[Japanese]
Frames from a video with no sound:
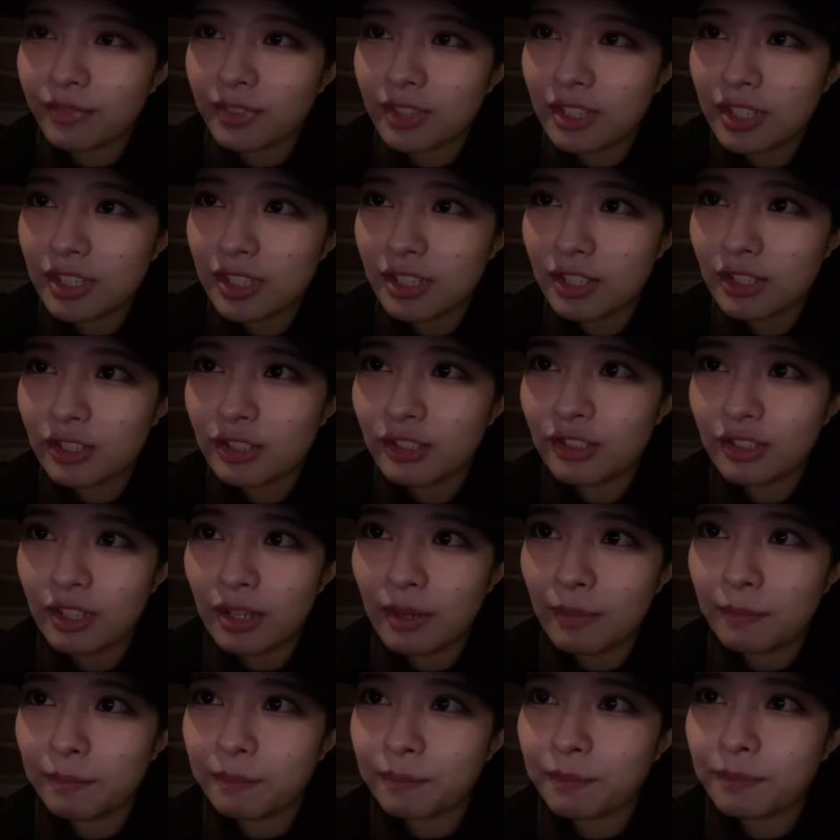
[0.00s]
人数
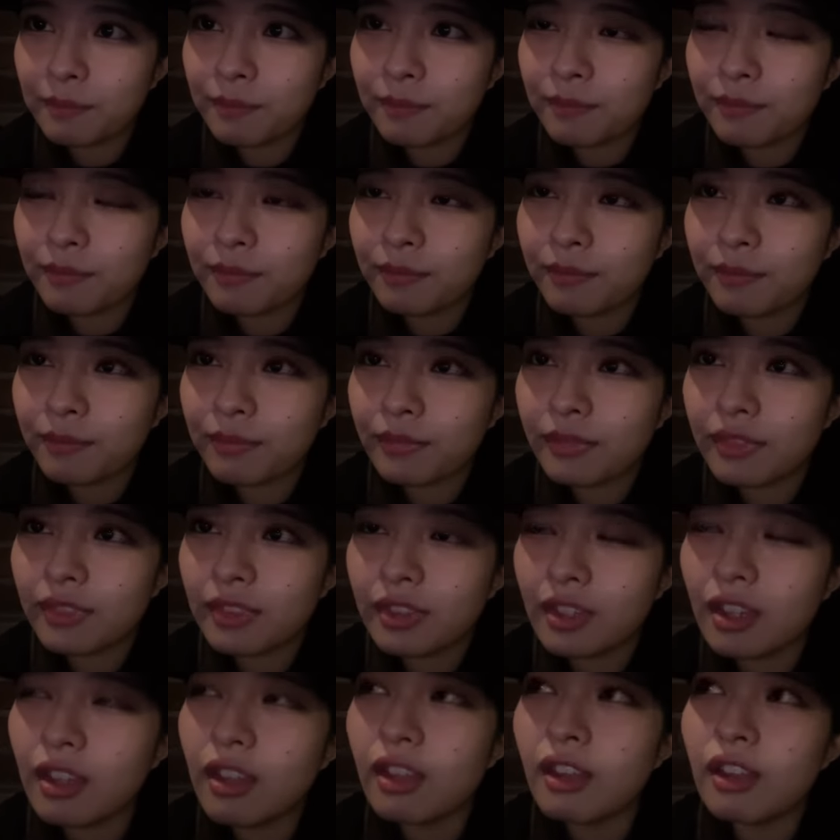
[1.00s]
が。
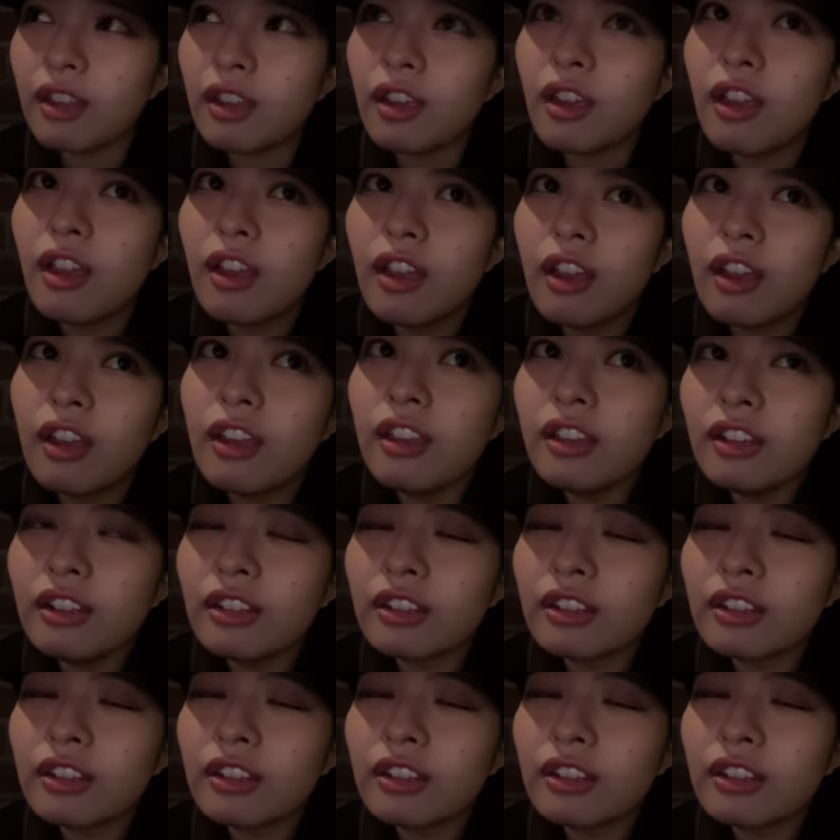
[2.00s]
でえ